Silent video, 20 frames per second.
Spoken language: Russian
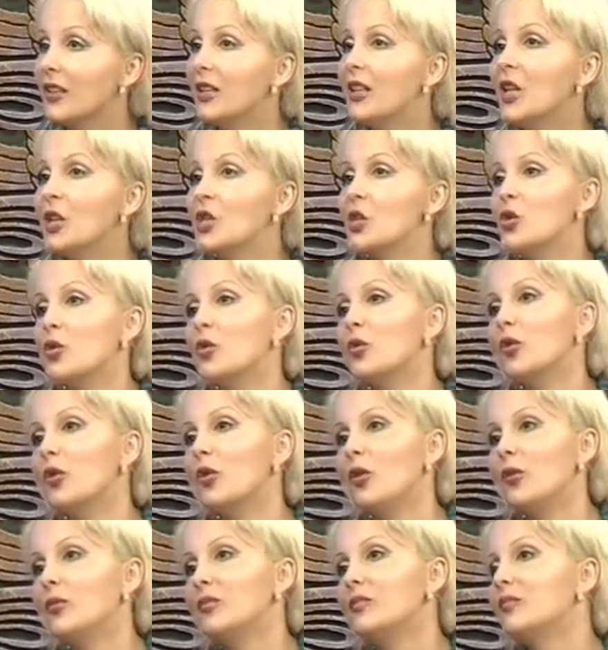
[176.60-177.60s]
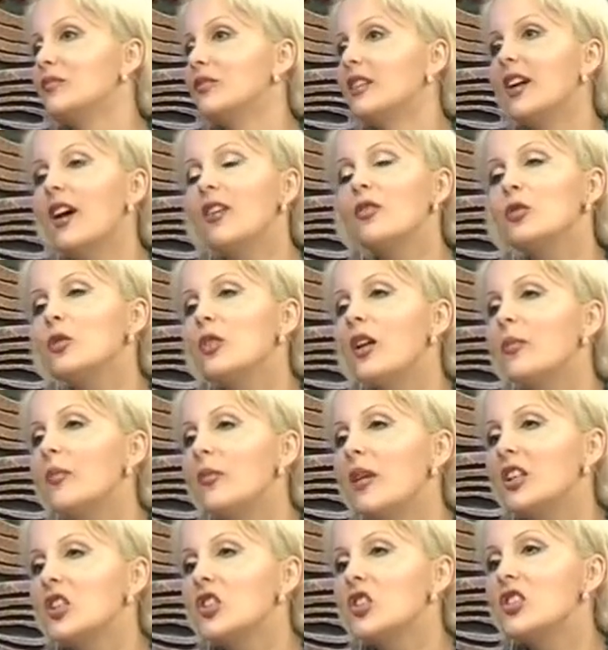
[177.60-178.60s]
что никого не
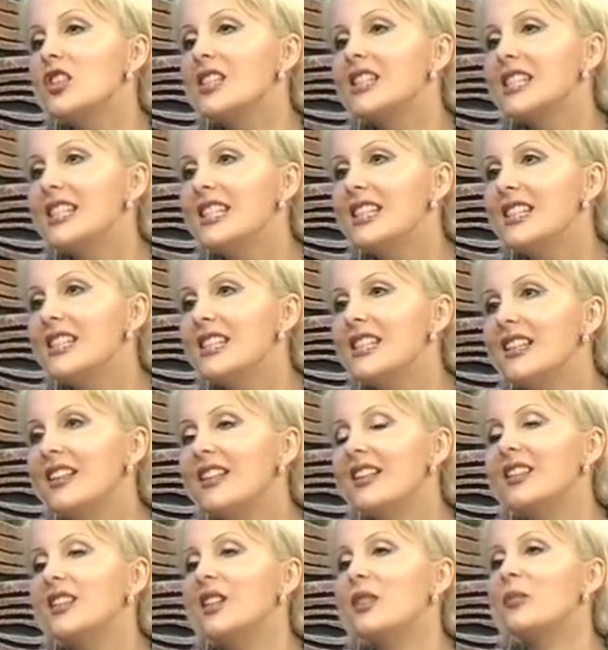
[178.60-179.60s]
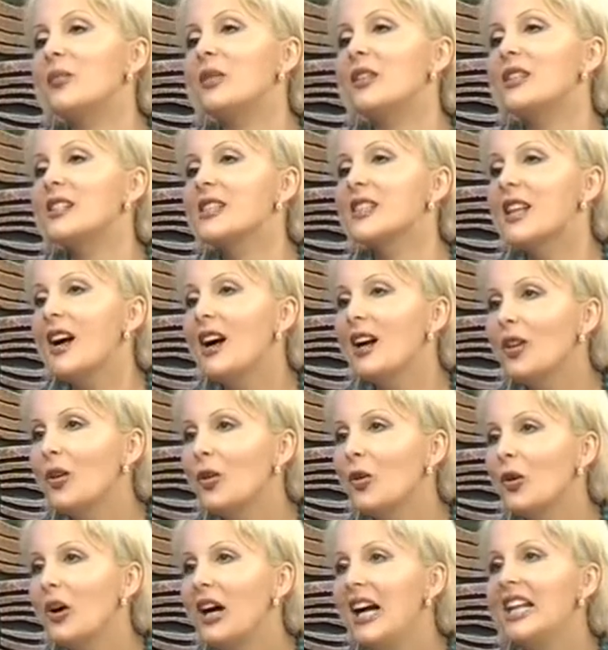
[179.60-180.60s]
обманешь, ни зрителя, ни импресарио,
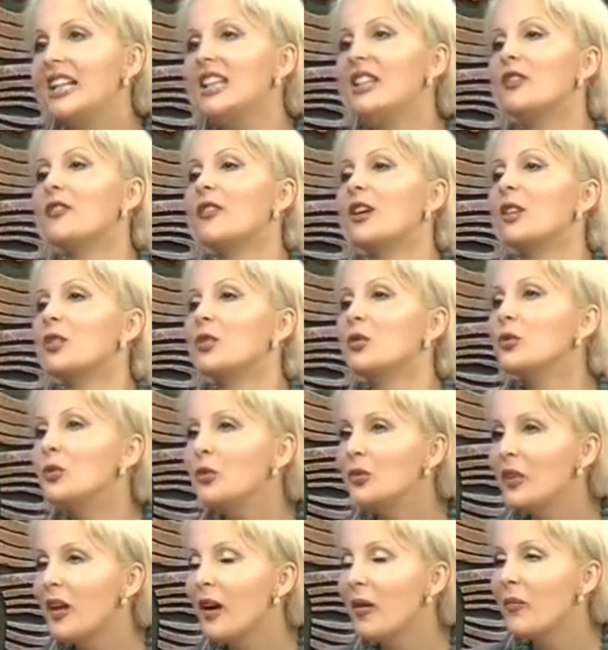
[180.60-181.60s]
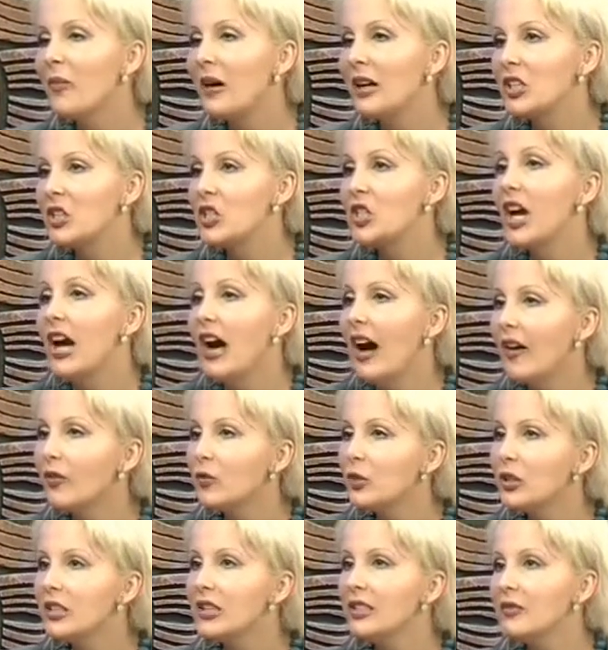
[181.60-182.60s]
ни фортуну не обманешь. А вот
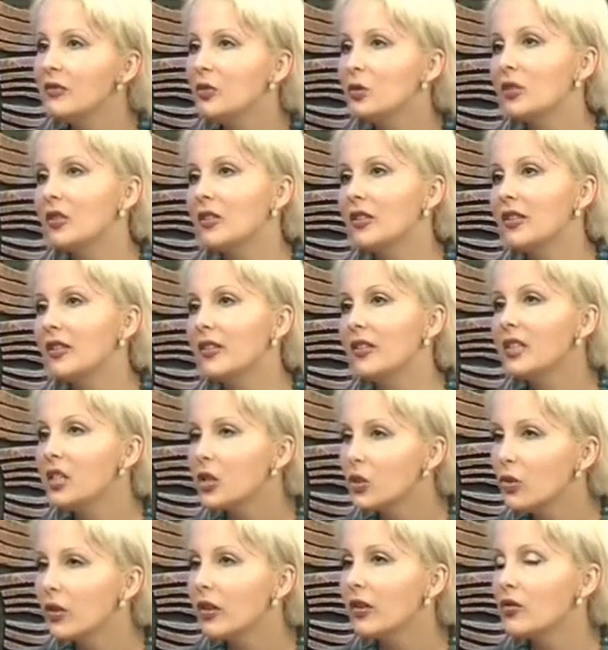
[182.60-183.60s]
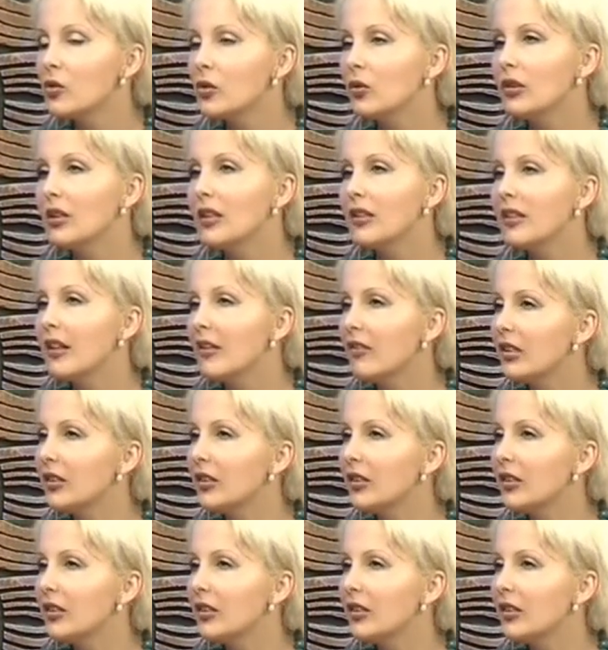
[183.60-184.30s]
эти вот э, истоки все-таки, наверное, в